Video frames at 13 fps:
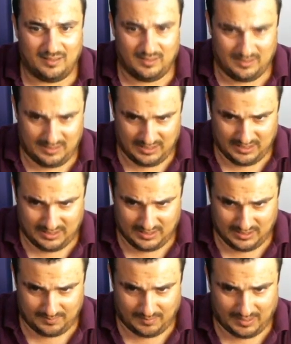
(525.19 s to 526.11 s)
e,
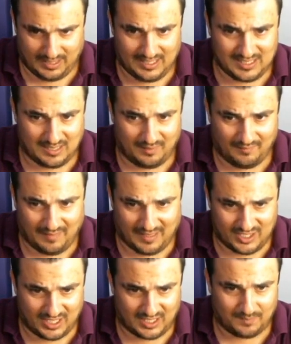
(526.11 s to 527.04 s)
bana ne zaman
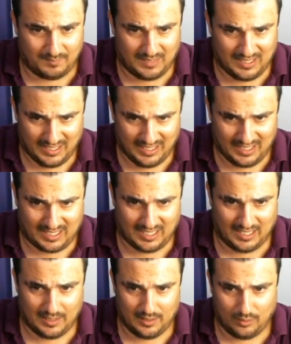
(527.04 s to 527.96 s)
verecek? 1,
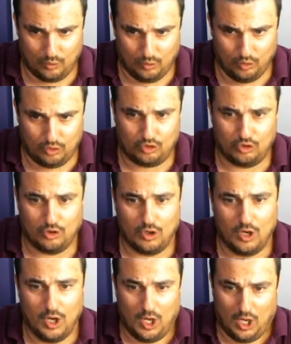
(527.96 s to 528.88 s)
2, 3,
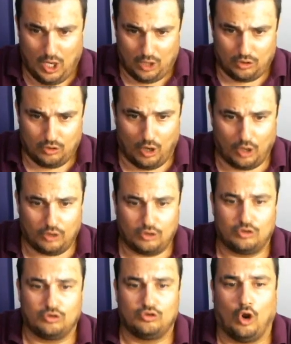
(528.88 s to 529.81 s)

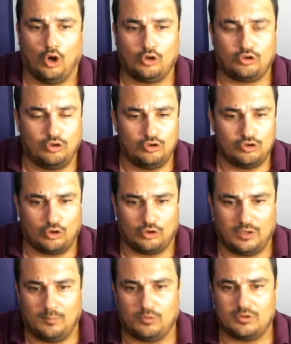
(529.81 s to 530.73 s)
4. 4 gün
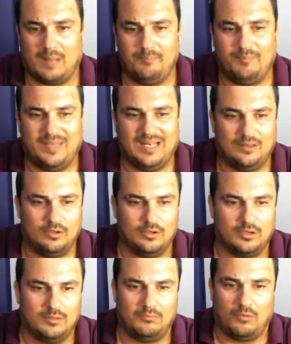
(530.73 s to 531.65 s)
sonra buradan 1000
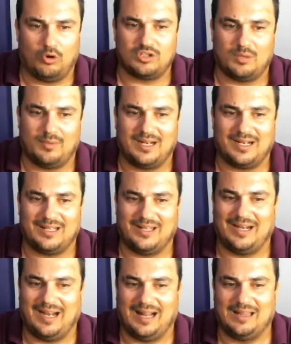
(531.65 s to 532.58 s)
alıyorum. O zamana kadar
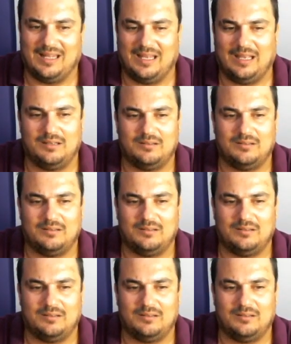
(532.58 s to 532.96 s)
herhalde